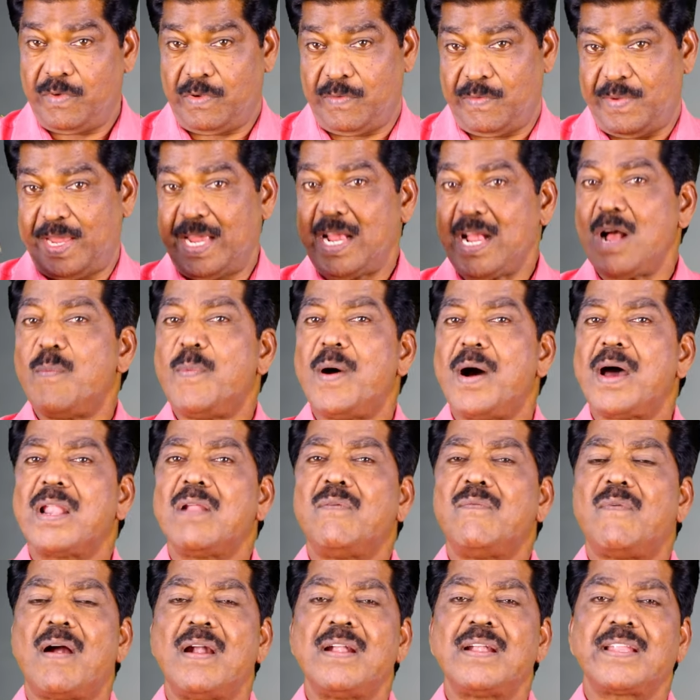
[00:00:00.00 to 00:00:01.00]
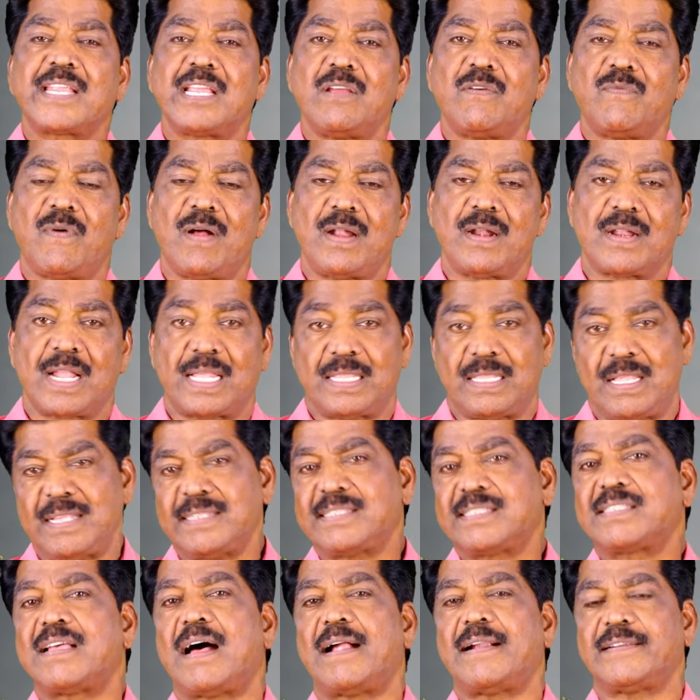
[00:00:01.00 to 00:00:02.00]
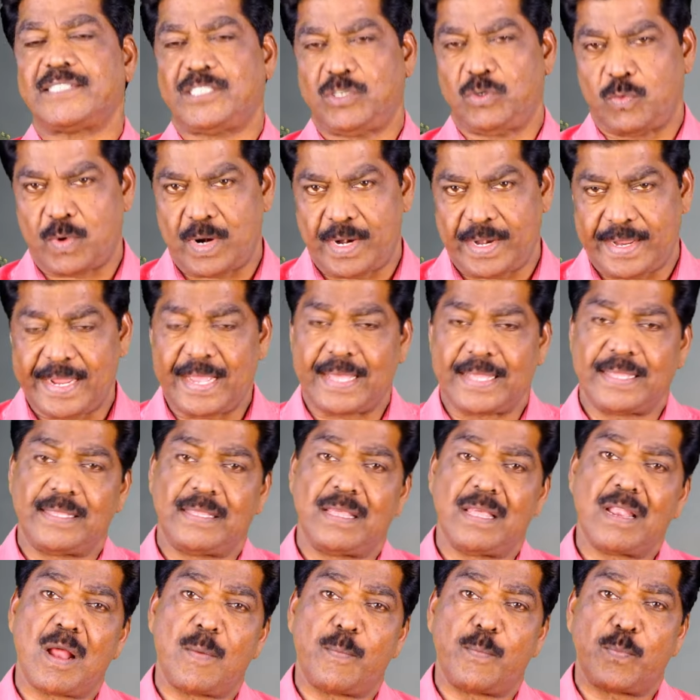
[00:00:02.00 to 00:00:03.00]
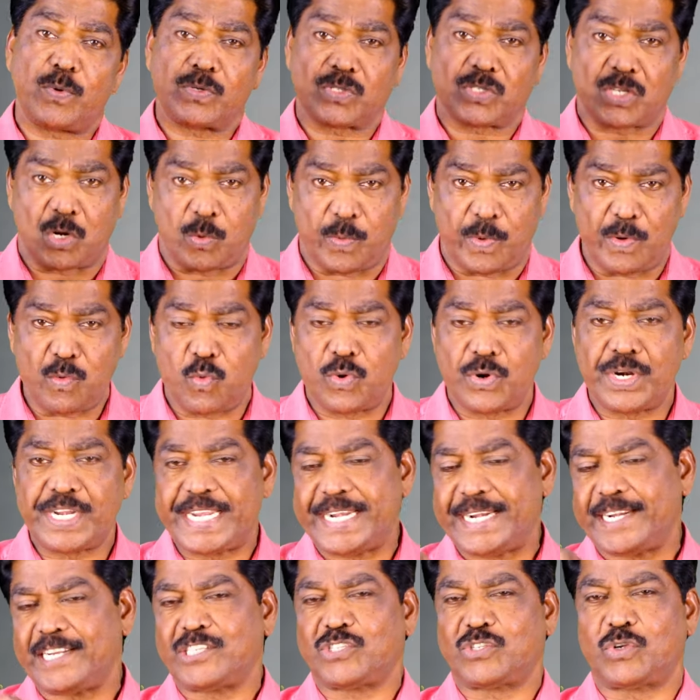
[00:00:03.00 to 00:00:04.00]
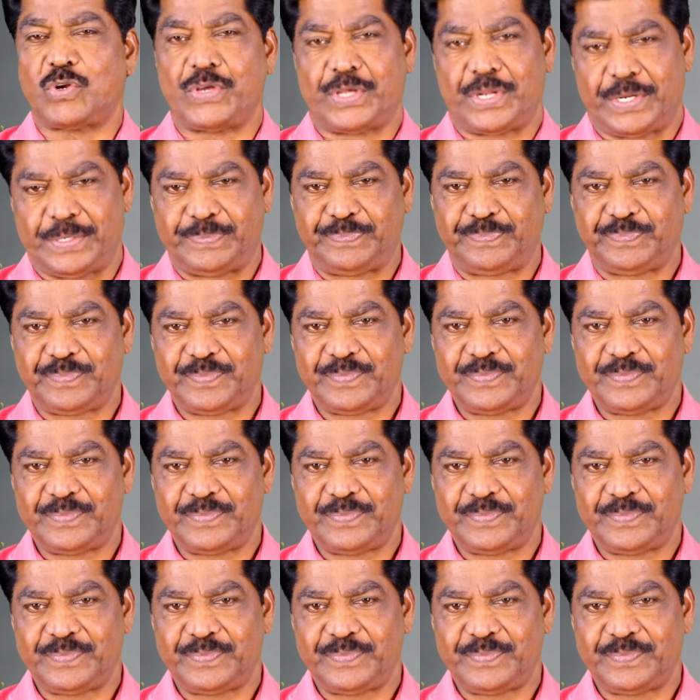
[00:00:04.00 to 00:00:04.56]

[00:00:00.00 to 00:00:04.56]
விவேகமான வாழ்க்கையை வாழ்கிறாதான் சாட்சி வாழ்க்கை அதை தான் அப்போ சொன்னபடி ஒன்று எட்டு